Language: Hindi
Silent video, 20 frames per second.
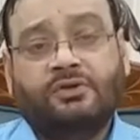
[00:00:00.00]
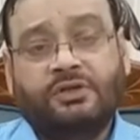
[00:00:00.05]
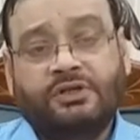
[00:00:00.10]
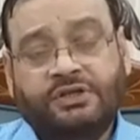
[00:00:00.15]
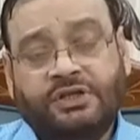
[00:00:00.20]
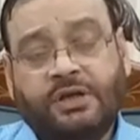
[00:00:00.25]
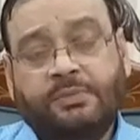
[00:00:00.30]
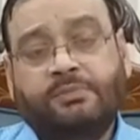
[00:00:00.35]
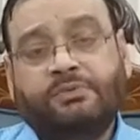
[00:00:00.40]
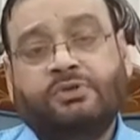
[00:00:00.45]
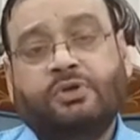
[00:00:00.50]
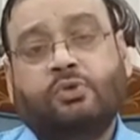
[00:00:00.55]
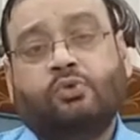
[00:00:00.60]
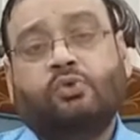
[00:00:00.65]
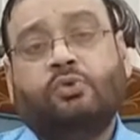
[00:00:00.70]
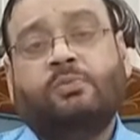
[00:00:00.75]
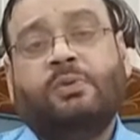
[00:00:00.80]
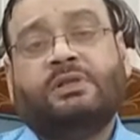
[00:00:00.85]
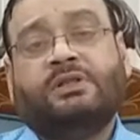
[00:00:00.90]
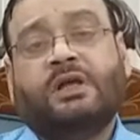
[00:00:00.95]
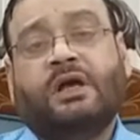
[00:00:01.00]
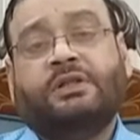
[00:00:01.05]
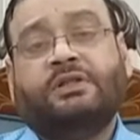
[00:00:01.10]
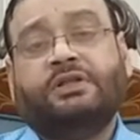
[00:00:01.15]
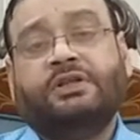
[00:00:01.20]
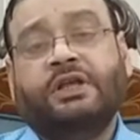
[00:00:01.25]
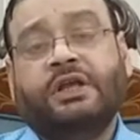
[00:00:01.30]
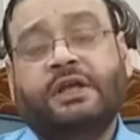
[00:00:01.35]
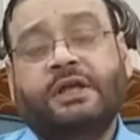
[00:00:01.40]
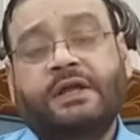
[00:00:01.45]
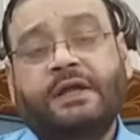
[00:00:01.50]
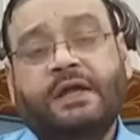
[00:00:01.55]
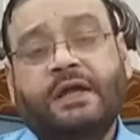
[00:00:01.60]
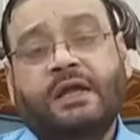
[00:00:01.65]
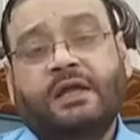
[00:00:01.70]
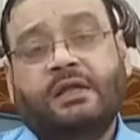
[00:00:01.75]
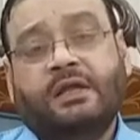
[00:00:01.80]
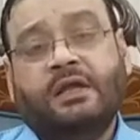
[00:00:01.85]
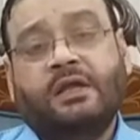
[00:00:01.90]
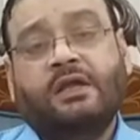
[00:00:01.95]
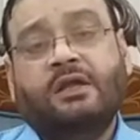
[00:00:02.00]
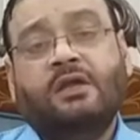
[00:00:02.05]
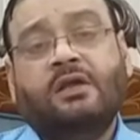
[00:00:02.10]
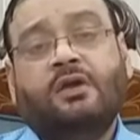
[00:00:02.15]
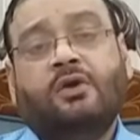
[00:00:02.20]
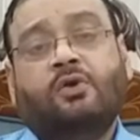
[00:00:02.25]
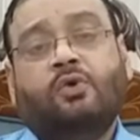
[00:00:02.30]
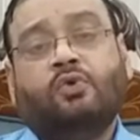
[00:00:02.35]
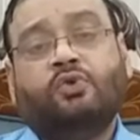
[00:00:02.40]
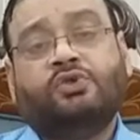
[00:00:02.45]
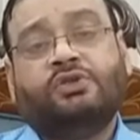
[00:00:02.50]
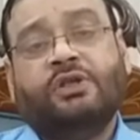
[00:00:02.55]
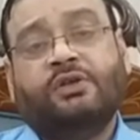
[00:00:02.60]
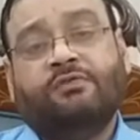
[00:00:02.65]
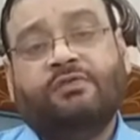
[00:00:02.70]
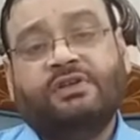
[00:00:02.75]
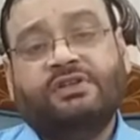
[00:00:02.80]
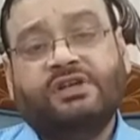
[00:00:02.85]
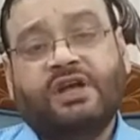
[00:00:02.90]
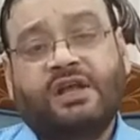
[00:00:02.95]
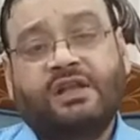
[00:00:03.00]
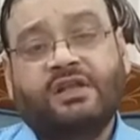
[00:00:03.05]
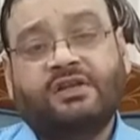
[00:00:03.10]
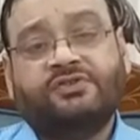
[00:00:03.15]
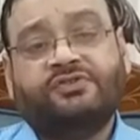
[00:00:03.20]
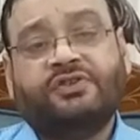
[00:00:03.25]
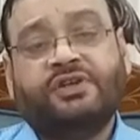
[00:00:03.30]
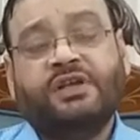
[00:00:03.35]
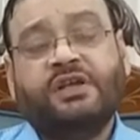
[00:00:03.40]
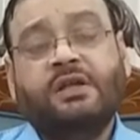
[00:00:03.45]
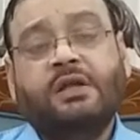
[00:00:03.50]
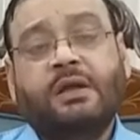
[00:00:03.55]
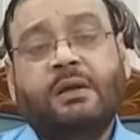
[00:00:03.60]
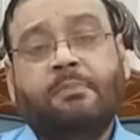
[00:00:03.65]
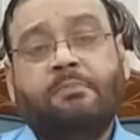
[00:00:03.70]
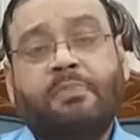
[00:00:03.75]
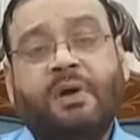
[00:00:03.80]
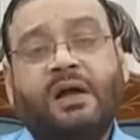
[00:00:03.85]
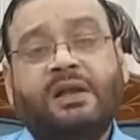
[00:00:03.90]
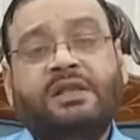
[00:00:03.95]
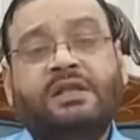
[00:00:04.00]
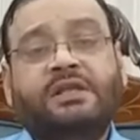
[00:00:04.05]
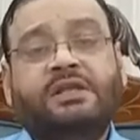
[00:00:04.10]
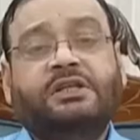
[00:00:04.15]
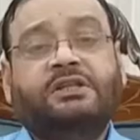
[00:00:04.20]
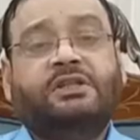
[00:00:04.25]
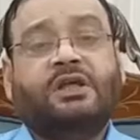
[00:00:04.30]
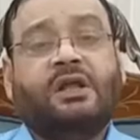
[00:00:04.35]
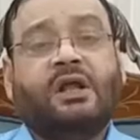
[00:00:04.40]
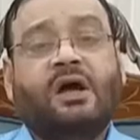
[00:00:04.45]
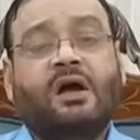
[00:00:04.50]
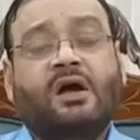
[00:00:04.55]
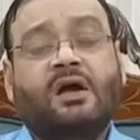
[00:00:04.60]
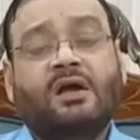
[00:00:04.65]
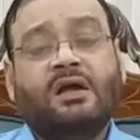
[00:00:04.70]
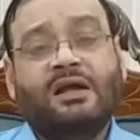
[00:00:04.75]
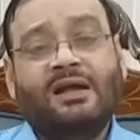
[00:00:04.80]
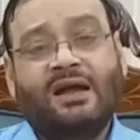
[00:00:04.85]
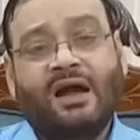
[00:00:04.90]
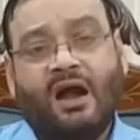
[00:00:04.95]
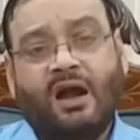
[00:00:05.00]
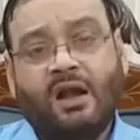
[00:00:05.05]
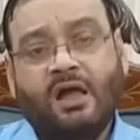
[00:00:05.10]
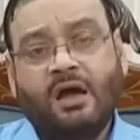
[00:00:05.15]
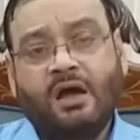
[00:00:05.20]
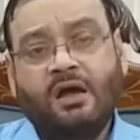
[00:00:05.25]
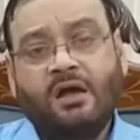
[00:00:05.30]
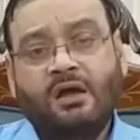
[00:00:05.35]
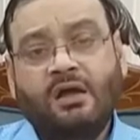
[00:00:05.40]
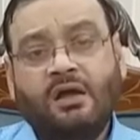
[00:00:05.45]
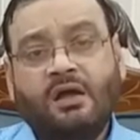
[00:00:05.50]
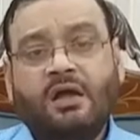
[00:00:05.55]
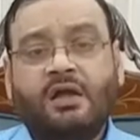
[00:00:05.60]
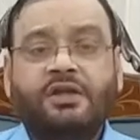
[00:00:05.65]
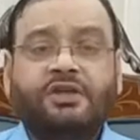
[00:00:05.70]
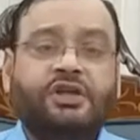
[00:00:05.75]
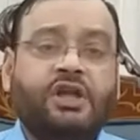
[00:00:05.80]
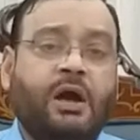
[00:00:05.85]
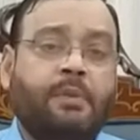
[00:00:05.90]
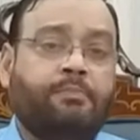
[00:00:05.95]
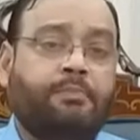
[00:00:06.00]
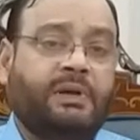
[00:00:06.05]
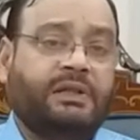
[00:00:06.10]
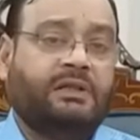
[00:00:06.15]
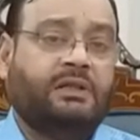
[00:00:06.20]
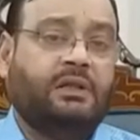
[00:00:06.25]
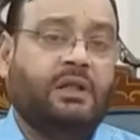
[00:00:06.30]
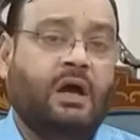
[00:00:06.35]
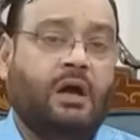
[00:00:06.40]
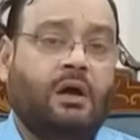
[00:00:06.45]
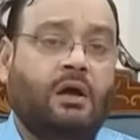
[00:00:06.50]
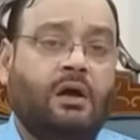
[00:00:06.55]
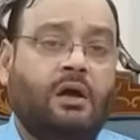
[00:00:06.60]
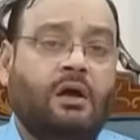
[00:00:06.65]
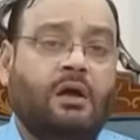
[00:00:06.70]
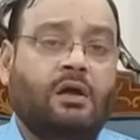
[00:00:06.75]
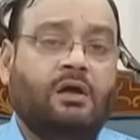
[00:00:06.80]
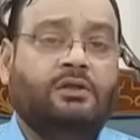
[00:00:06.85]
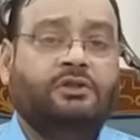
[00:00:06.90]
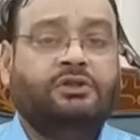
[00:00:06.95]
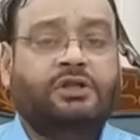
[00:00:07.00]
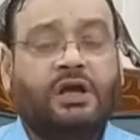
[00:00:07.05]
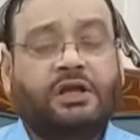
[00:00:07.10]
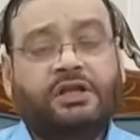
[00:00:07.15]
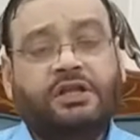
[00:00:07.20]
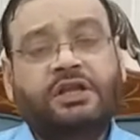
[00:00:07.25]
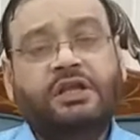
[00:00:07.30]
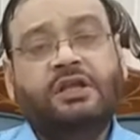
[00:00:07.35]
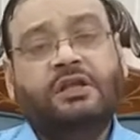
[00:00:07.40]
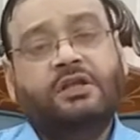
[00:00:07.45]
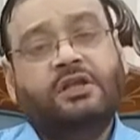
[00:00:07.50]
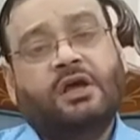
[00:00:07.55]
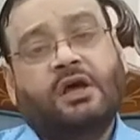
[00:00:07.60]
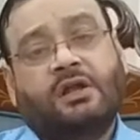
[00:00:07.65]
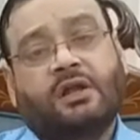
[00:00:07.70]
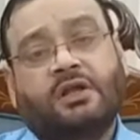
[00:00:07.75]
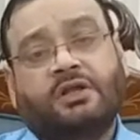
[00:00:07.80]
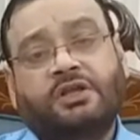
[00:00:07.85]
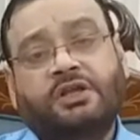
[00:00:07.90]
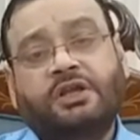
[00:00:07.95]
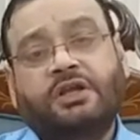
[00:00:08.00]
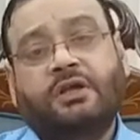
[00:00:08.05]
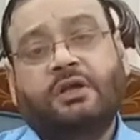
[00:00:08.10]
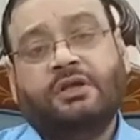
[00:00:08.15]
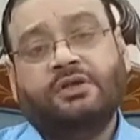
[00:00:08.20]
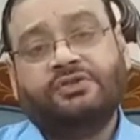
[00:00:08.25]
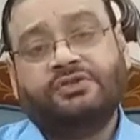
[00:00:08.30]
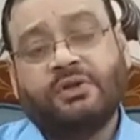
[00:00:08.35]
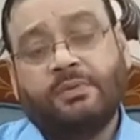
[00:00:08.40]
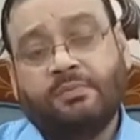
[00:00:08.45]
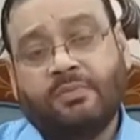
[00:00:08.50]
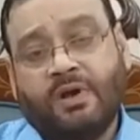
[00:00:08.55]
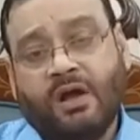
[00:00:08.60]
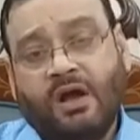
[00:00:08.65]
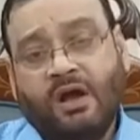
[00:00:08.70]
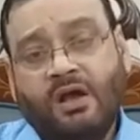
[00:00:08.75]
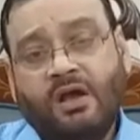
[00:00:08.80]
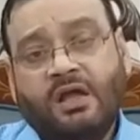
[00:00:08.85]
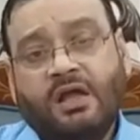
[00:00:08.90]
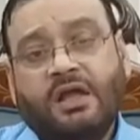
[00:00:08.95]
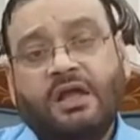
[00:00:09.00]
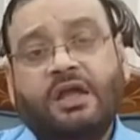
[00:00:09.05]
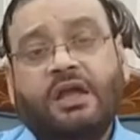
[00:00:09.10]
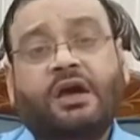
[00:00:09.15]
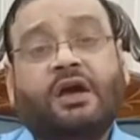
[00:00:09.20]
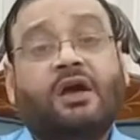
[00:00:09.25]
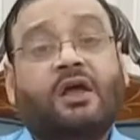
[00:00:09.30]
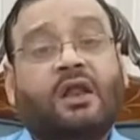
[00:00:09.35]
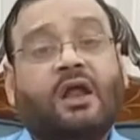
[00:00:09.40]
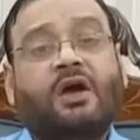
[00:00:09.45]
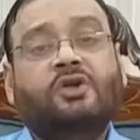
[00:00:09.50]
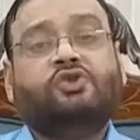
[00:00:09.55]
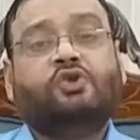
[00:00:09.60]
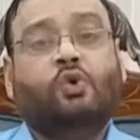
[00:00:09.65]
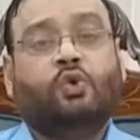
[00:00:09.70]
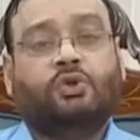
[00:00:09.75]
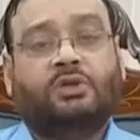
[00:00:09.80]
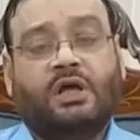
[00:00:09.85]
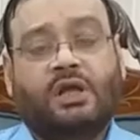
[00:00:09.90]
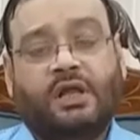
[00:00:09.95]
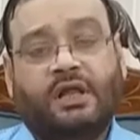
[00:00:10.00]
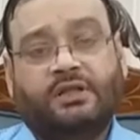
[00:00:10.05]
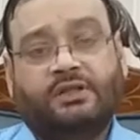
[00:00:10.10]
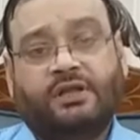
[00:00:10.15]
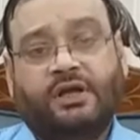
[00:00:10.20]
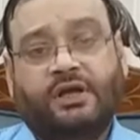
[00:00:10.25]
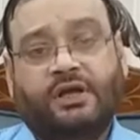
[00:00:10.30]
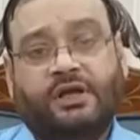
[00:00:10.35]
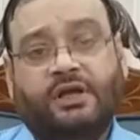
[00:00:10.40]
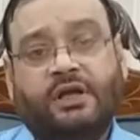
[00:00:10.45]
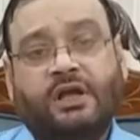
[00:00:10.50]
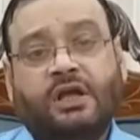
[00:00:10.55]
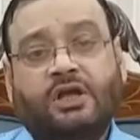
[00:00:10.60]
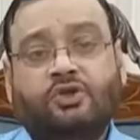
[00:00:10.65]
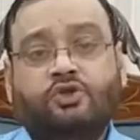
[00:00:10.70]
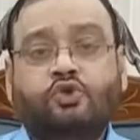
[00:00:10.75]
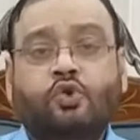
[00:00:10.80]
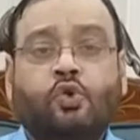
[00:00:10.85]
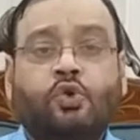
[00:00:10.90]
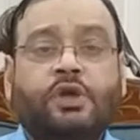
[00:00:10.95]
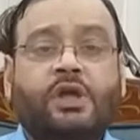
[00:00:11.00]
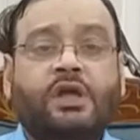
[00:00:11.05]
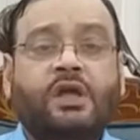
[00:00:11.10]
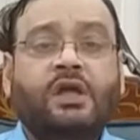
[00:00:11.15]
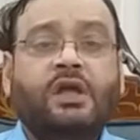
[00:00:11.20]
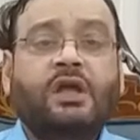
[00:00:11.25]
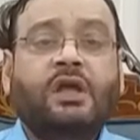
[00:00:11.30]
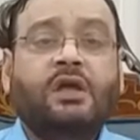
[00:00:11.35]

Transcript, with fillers: ये ज़रूर बताती है कि उसकी वेजाइना से पानी की तरह गाढ़ा या पतला दकीक या रकीक किस्म का अखराज होता रहता है जो कि